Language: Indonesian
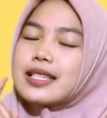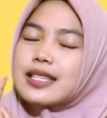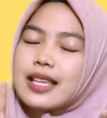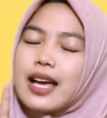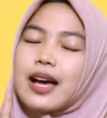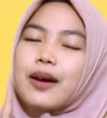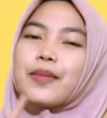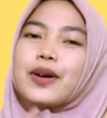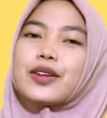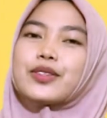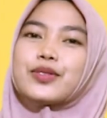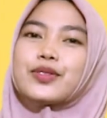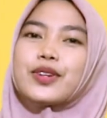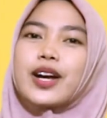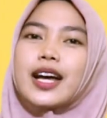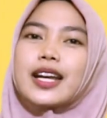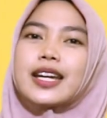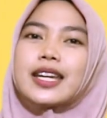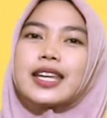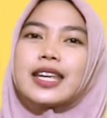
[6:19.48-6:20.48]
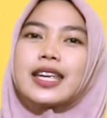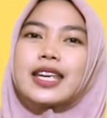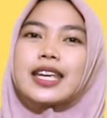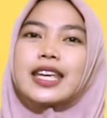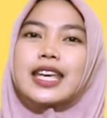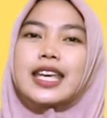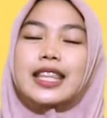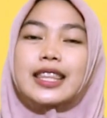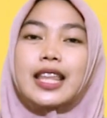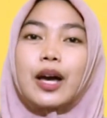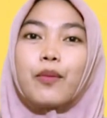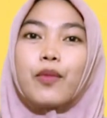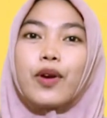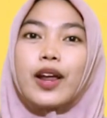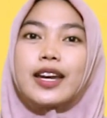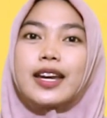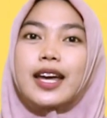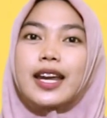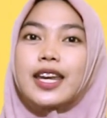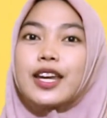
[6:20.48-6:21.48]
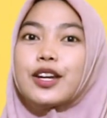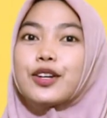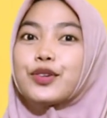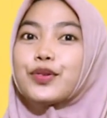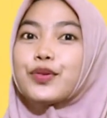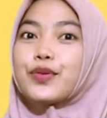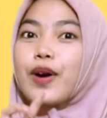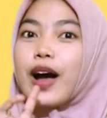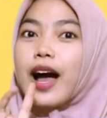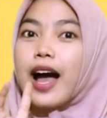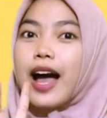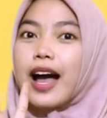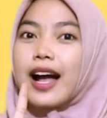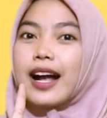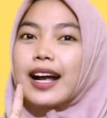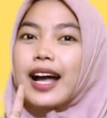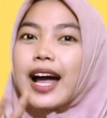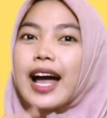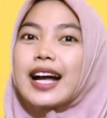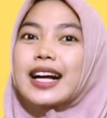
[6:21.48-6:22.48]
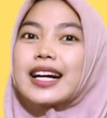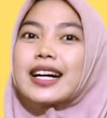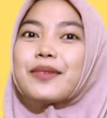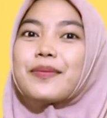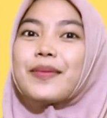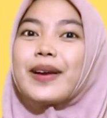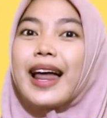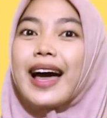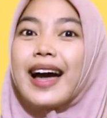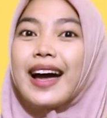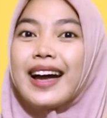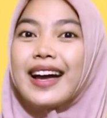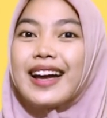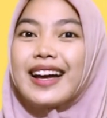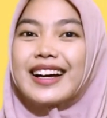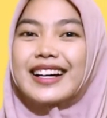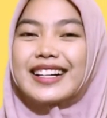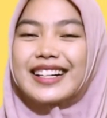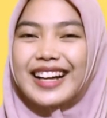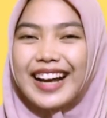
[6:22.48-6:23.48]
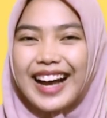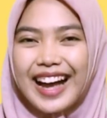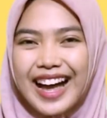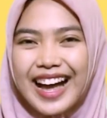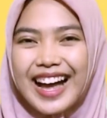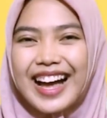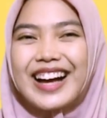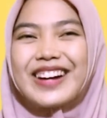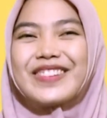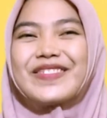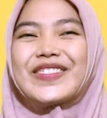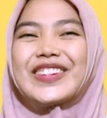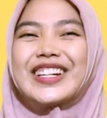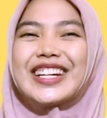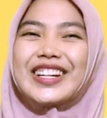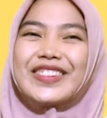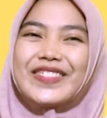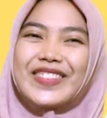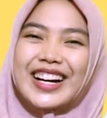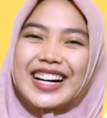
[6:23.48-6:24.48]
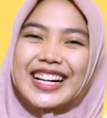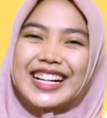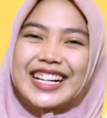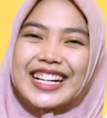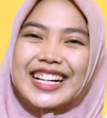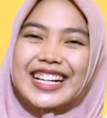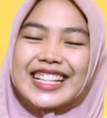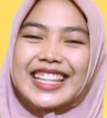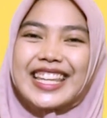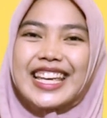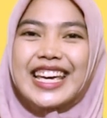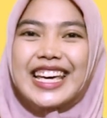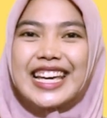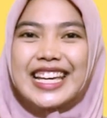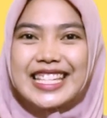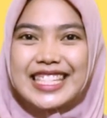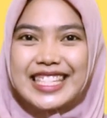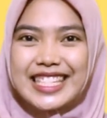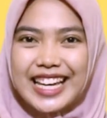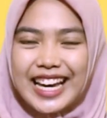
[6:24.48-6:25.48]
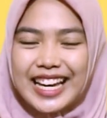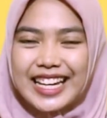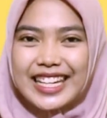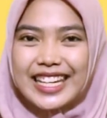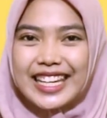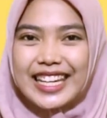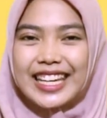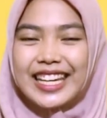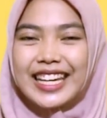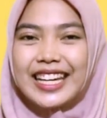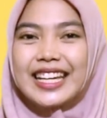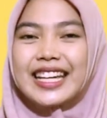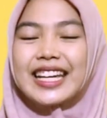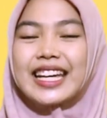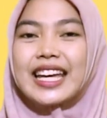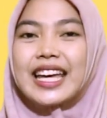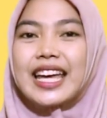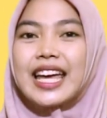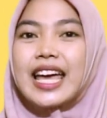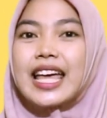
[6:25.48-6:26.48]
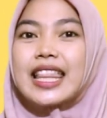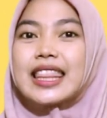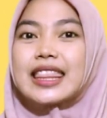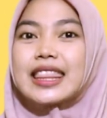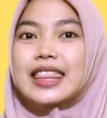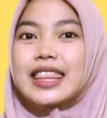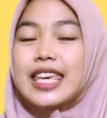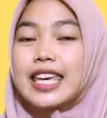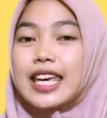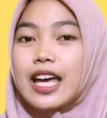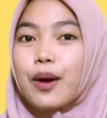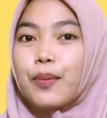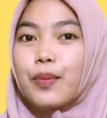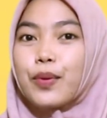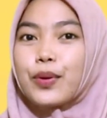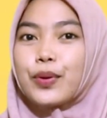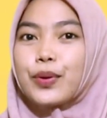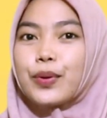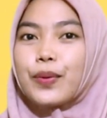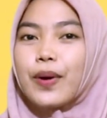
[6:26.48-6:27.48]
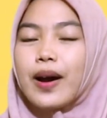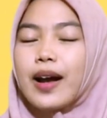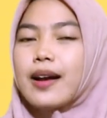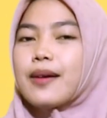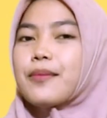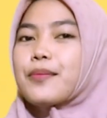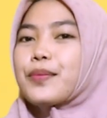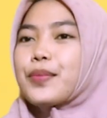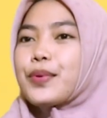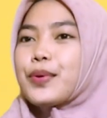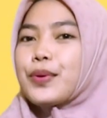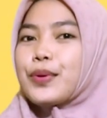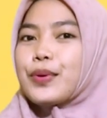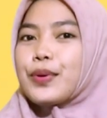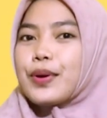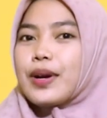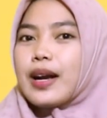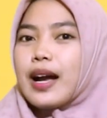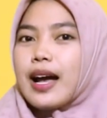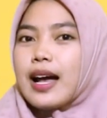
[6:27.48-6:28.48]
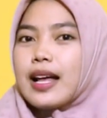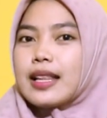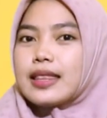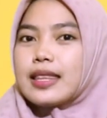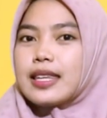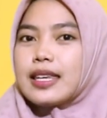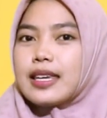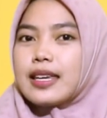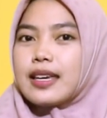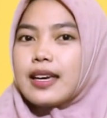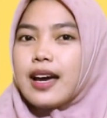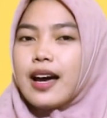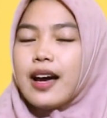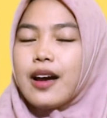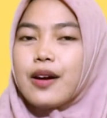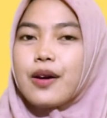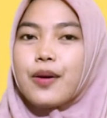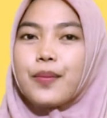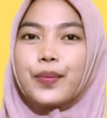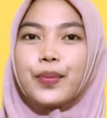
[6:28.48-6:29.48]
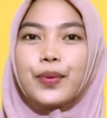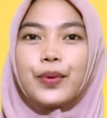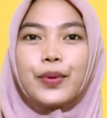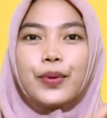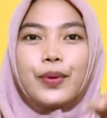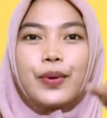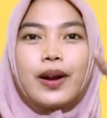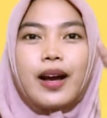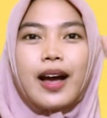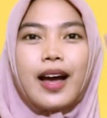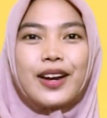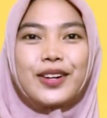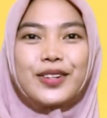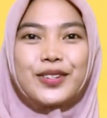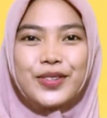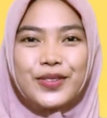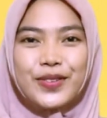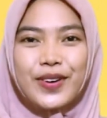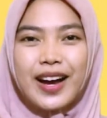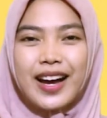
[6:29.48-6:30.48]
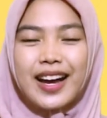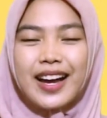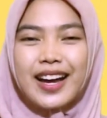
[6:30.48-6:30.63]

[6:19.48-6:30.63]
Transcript: sama juga nih kita mulai dari dua angka ke belakang bener banget jadi 32 buka 3 buka 2